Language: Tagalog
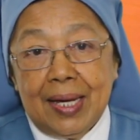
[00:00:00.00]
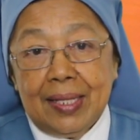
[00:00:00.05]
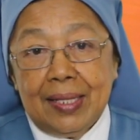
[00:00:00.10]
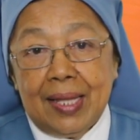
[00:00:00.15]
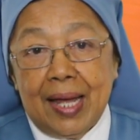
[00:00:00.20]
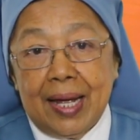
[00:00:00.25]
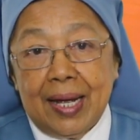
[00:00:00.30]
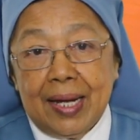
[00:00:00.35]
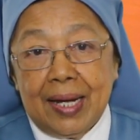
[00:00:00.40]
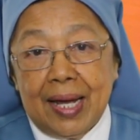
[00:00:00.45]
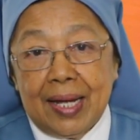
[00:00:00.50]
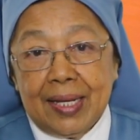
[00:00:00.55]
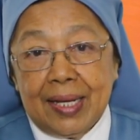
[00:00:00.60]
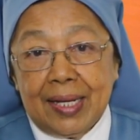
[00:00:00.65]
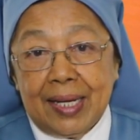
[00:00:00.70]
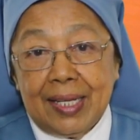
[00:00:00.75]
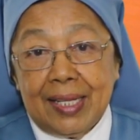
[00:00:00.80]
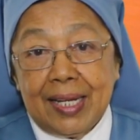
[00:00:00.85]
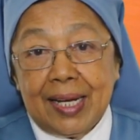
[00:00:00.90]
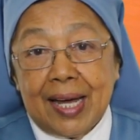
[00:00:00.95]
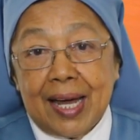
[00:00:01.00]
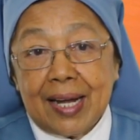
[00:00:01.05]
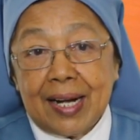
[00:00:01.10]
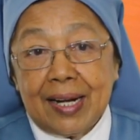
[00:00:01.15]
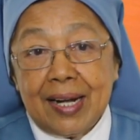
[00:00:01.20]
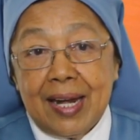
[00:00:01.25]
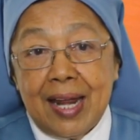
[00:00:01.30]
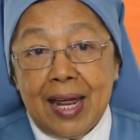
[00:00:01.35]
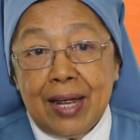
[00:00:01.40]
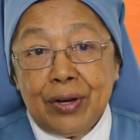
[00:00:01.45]
danggan dagiti
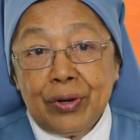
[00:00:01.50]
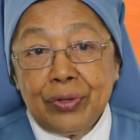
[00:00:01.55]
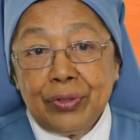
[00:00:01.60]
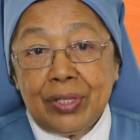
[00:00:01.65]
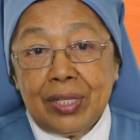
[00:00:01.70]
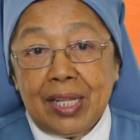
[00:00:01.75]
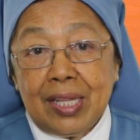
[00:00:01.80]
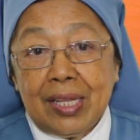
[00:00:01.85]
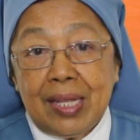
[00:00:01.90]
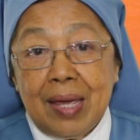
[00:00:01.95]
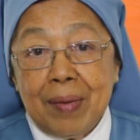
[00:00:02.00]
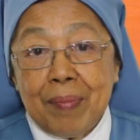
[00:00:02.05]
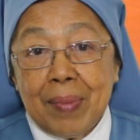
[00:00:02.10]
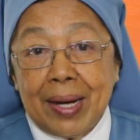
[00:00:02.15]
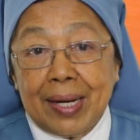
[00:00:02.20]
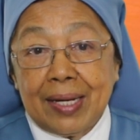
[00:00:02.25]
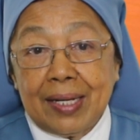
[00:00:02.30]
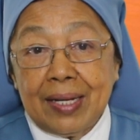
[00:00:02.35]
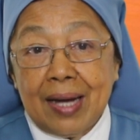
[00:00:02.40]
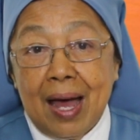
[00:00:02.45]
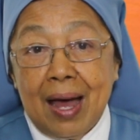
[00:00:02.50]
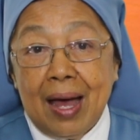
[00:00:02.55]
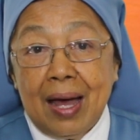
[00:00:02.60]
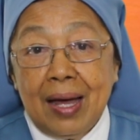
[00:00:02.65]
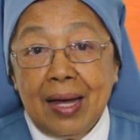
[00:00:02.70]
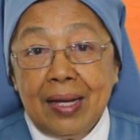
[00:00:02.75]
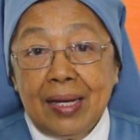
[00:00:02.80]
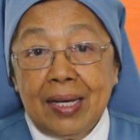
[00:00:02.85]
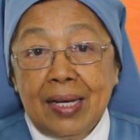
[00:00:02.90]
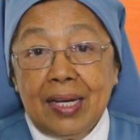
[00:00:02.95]
karnero titi
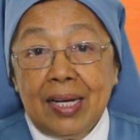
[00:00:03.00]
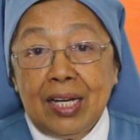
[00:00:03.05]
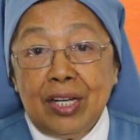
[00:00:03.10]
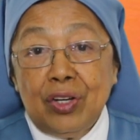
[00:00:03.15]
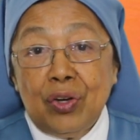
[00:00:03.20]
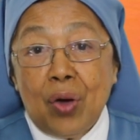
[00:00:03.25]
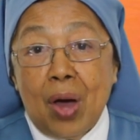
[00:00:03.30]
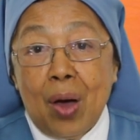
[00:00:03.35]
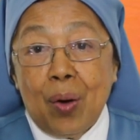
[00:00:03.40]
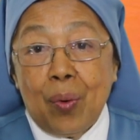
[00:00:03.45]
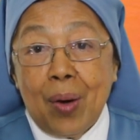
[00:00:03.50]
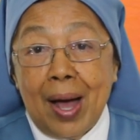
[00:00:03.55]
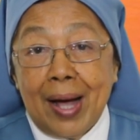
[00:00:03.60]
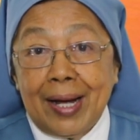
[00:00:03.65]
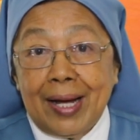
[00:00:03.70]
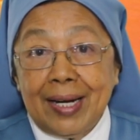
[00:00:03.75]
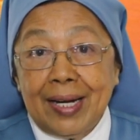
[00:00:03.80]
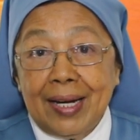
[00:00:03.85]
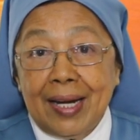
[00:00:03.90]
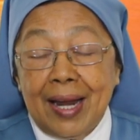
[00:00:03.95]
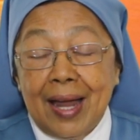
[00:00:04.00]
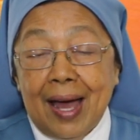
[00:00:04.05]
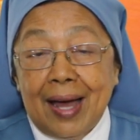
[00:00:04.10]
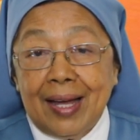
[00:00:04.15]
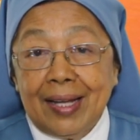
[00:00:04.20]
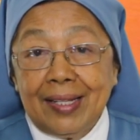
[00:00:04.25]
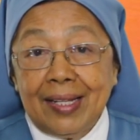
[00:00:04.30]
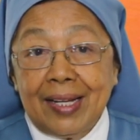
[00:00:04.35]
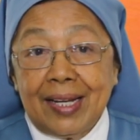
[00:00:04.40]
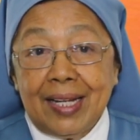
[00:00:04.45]
makna no awagan na
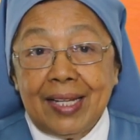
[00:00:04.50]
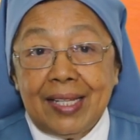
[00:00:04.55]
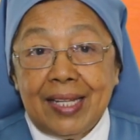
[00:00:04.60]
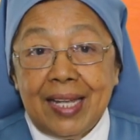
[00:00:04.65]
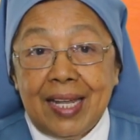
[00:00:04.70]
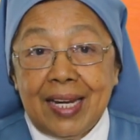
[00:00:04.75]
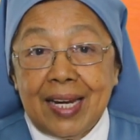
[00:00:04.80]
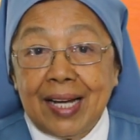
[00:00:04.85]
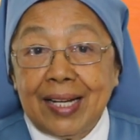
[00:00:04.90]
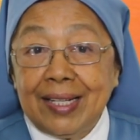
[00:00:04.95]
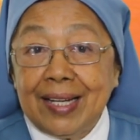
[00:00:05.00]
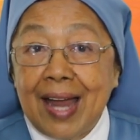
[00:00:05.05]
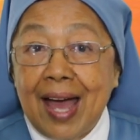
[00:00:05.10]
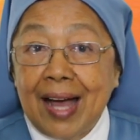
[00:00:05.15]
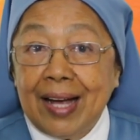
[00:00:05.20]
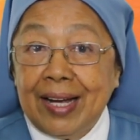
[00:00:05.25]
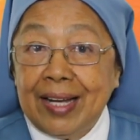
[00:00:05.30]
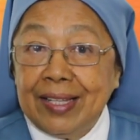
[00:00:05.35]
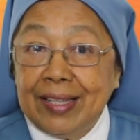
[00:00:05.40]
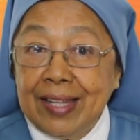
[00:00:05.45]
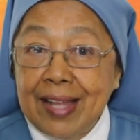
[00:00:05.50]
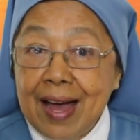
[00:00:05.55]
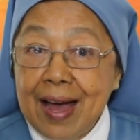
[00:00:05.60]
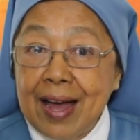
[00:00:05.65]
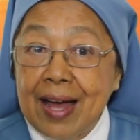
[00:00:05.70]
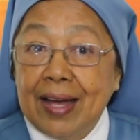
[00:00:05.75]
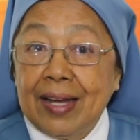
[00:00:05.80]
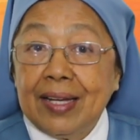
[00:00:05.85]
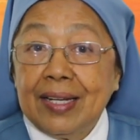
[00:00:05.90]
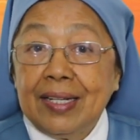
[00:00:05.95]
dagiti
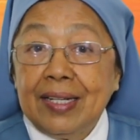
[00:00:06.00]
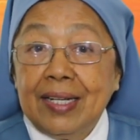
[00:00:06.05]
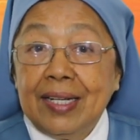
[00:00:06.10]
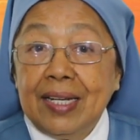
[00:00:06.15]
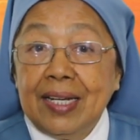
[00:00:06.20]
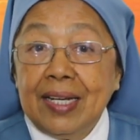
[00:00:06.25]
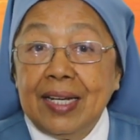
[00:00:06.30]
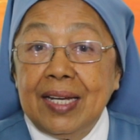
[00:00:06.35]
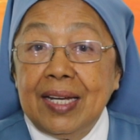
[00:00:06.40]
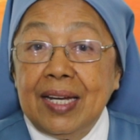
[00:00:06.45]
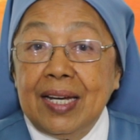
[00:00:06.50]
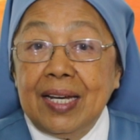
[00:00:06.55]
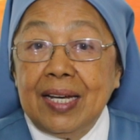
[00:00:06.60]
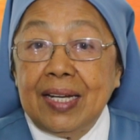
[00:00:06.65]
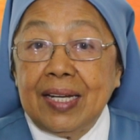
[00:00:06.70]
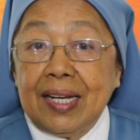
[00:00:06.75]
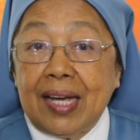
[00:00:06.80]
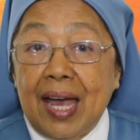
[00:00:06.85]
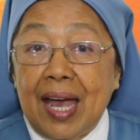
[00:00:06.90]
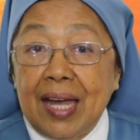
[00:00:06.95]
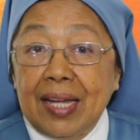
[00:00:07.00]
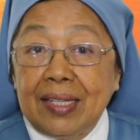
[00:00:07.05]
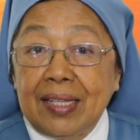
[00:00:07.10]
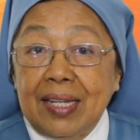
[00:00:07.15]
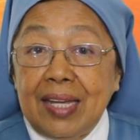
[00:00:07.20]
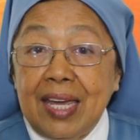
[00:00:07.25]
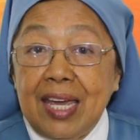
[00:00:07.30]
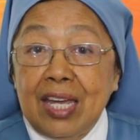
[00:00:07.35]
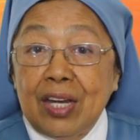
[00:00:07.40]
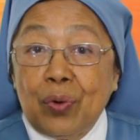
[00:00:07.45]
nagnaganda kat
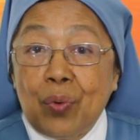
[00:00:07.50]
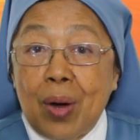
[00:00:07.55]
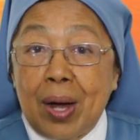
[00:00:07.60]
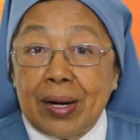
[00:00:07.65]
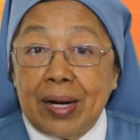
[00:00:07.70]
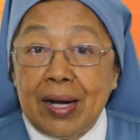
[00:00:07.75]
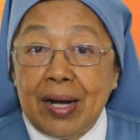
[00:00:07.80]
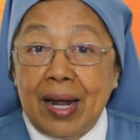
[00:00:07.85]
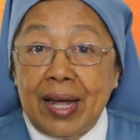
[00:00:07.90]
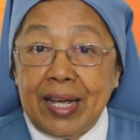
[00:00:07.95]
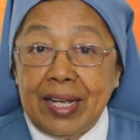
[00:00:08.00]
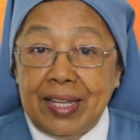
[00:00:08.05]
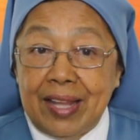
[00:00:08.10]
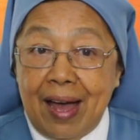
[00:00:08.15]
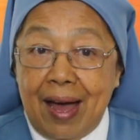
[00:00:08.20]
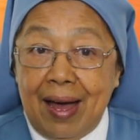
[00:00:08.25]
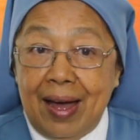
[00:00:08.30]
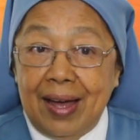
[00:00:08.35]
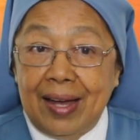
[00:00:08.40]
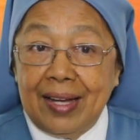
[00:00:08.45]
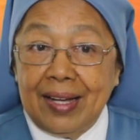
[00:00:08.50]
irwar na ida.